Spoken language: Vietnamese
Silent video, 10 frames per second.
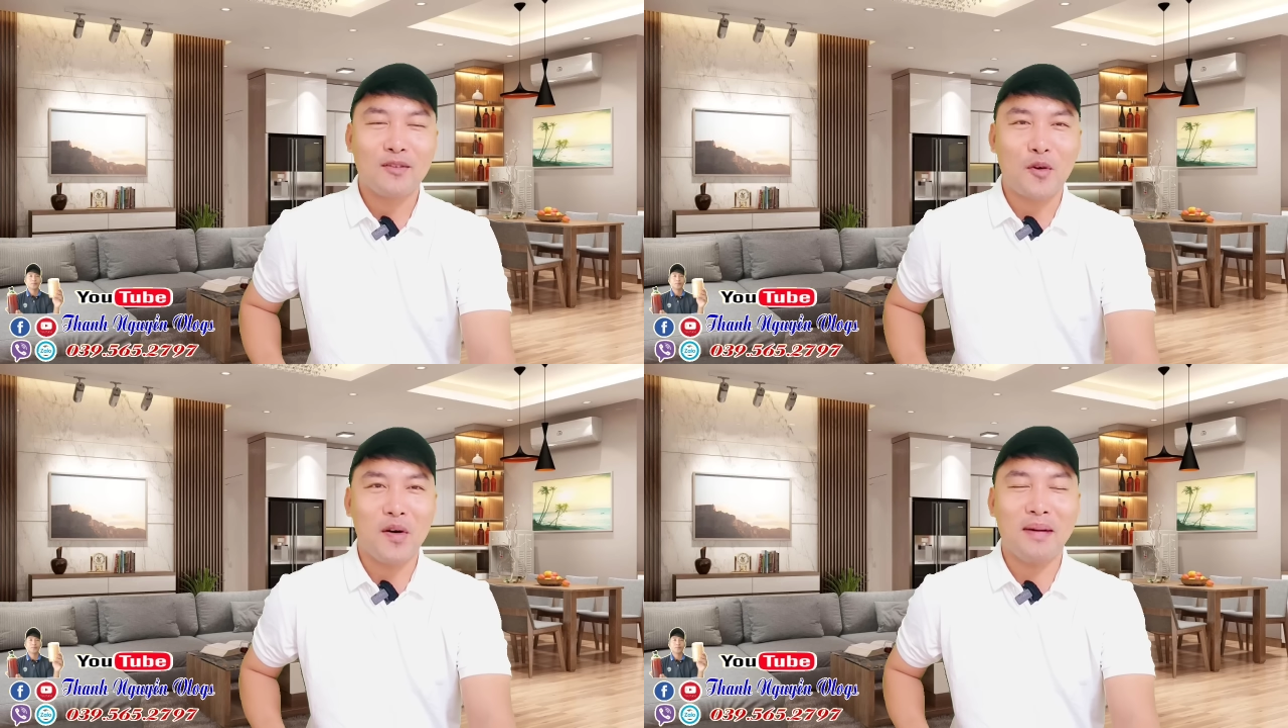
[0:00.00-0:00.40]

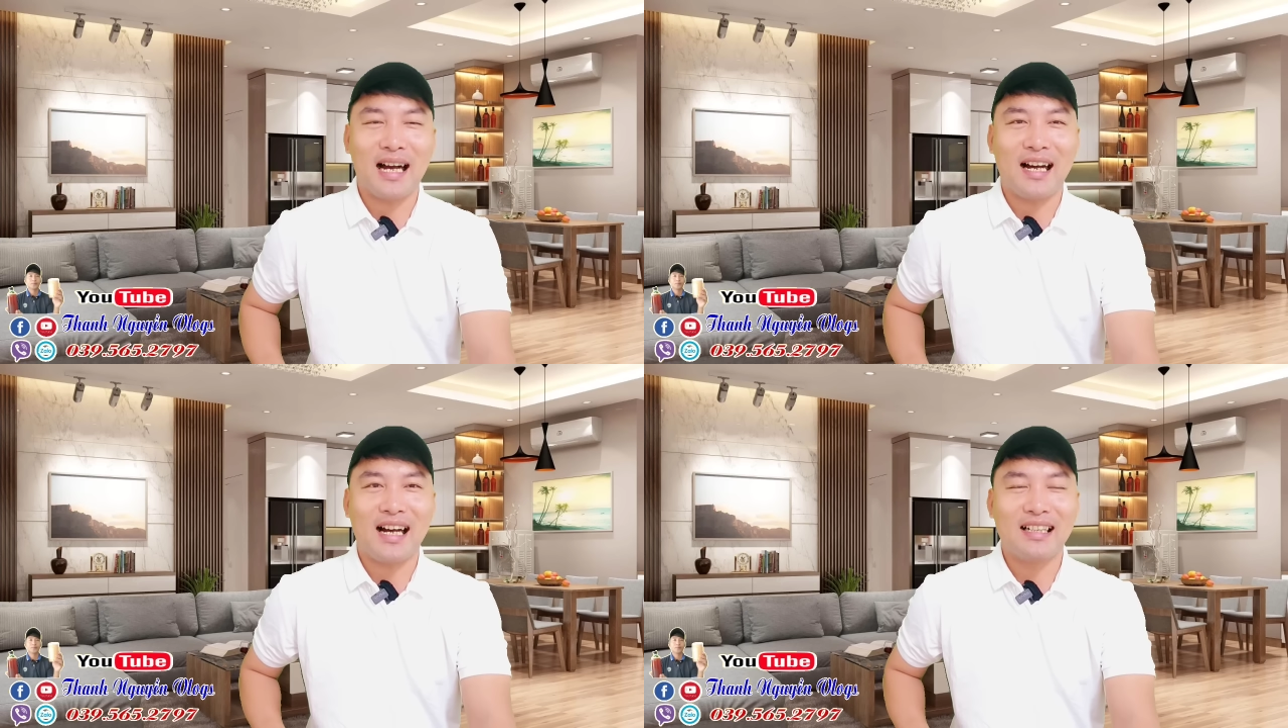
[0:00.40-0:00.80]
của
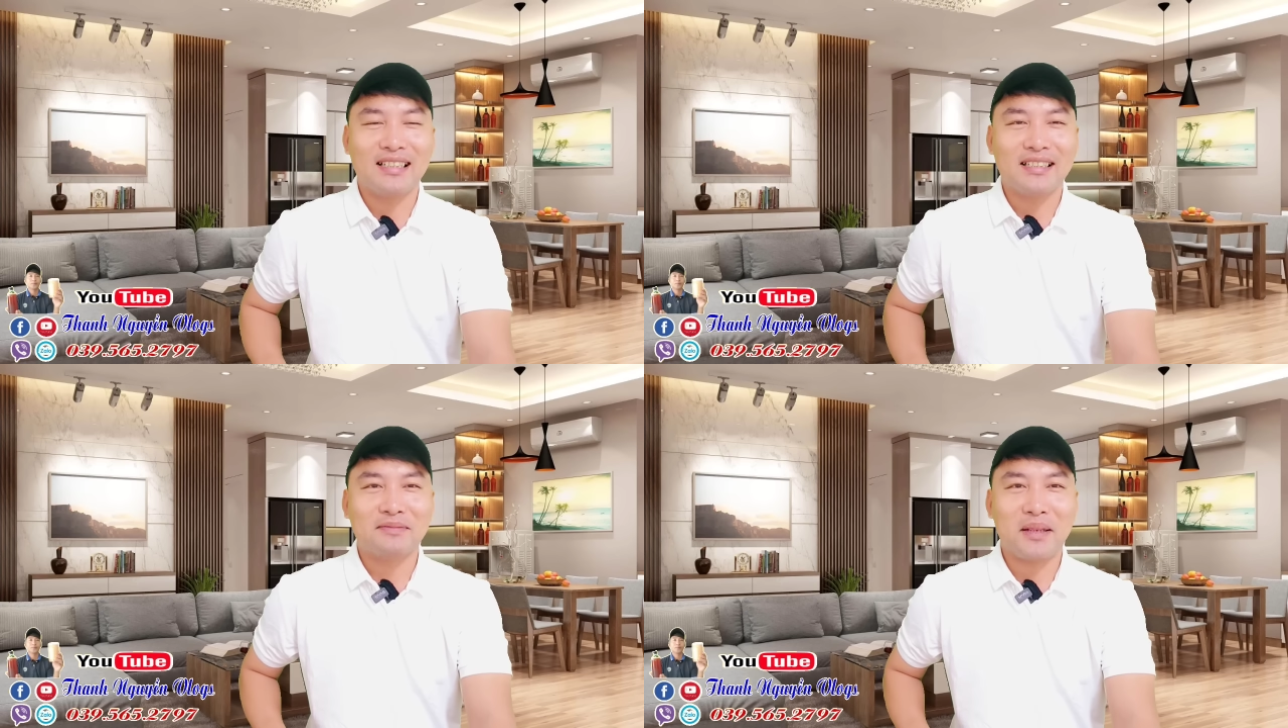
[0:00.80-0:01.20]
bà
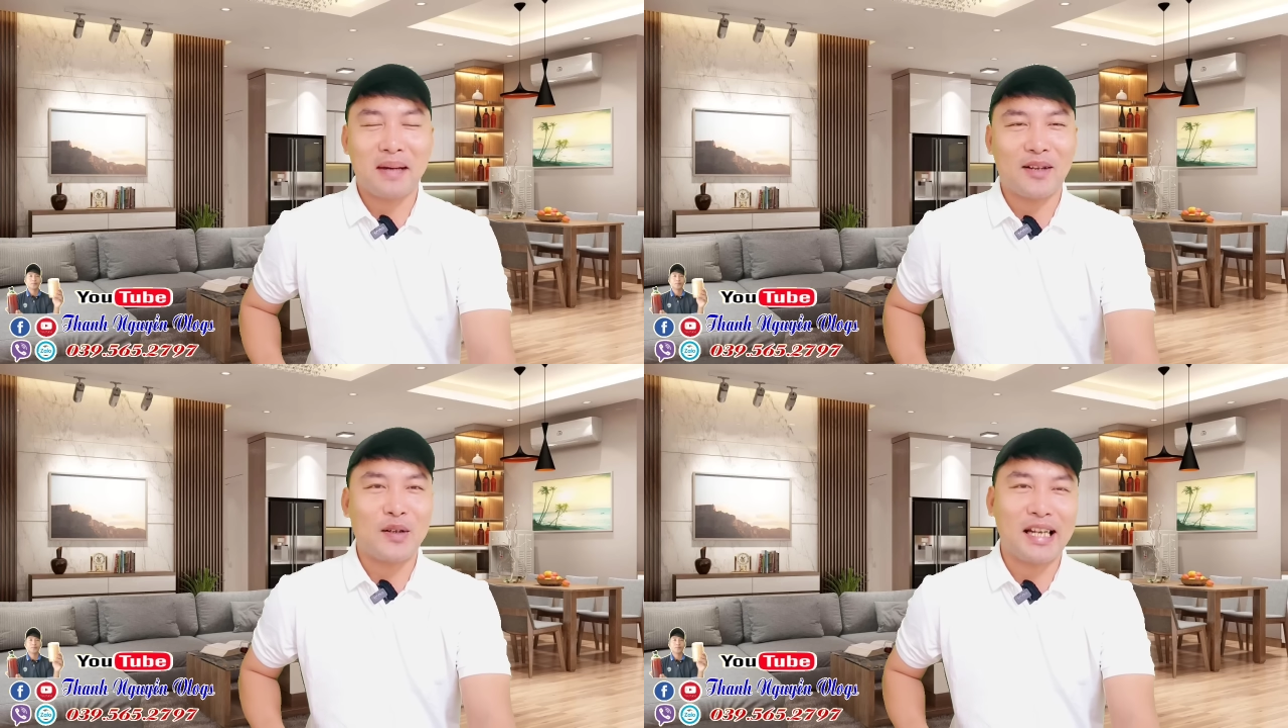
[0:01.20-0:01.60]
mấy
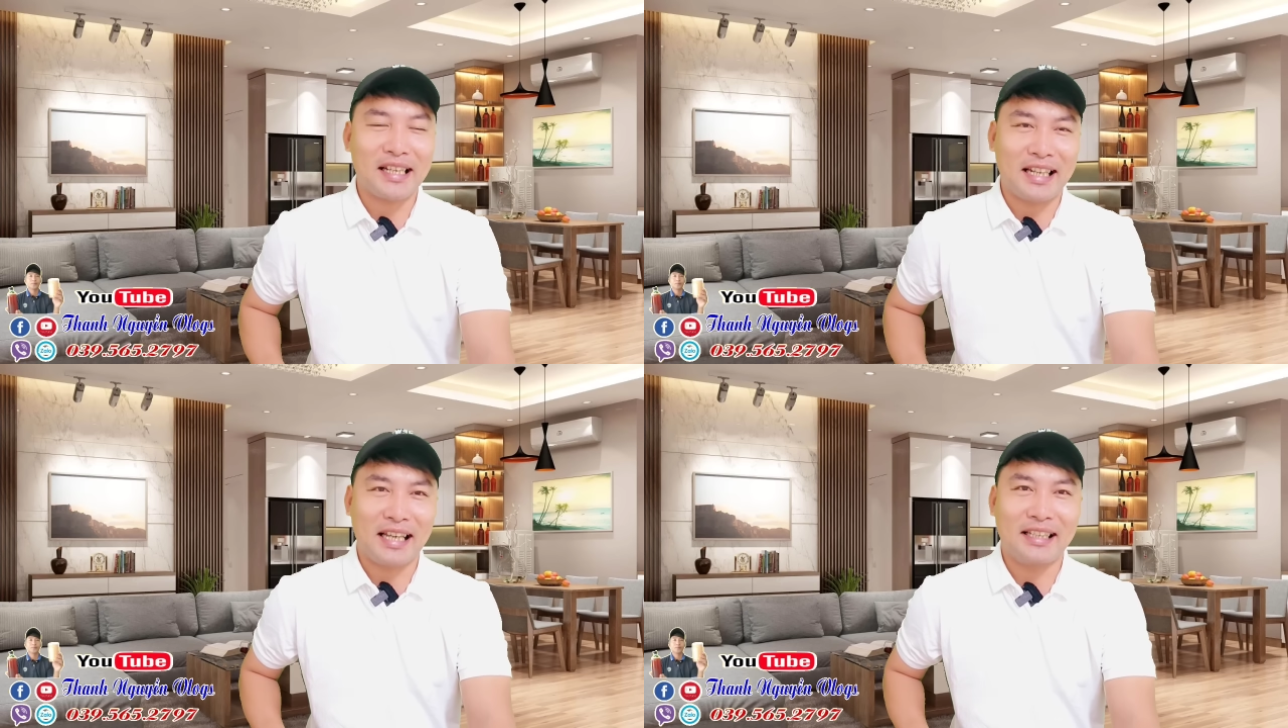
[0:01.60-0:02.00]
bài hồi
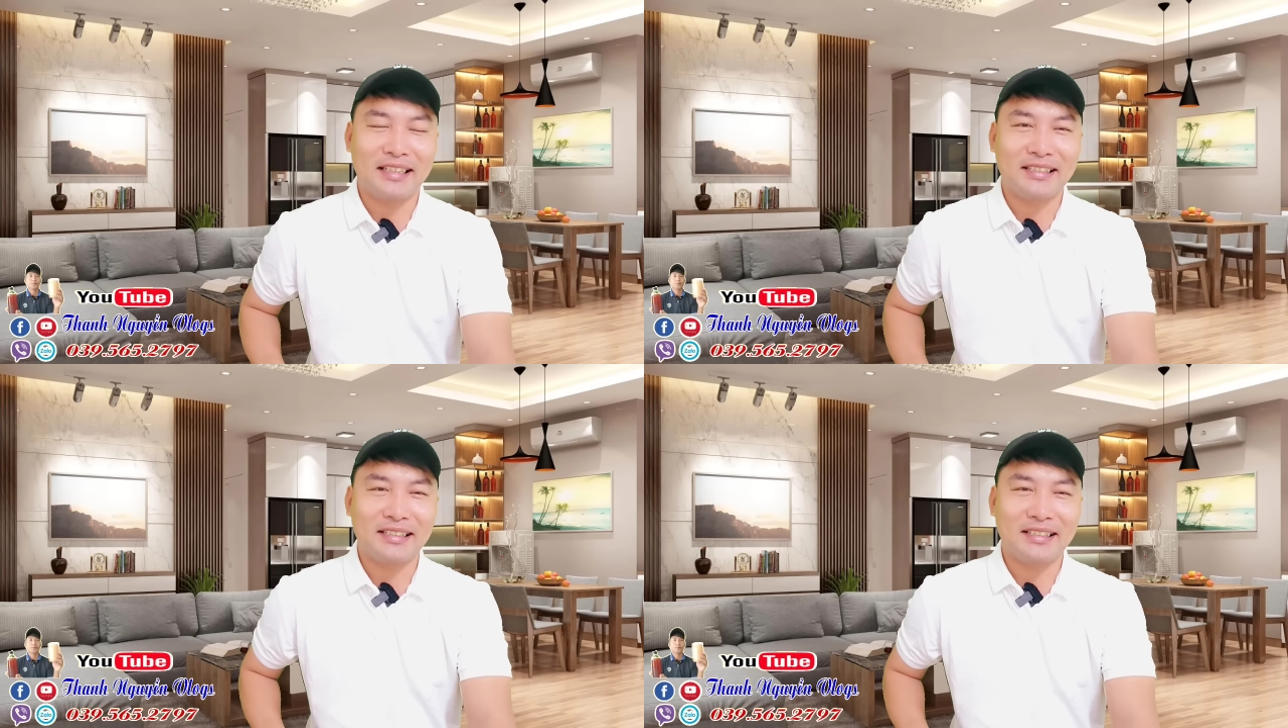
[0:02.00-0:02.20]
nách này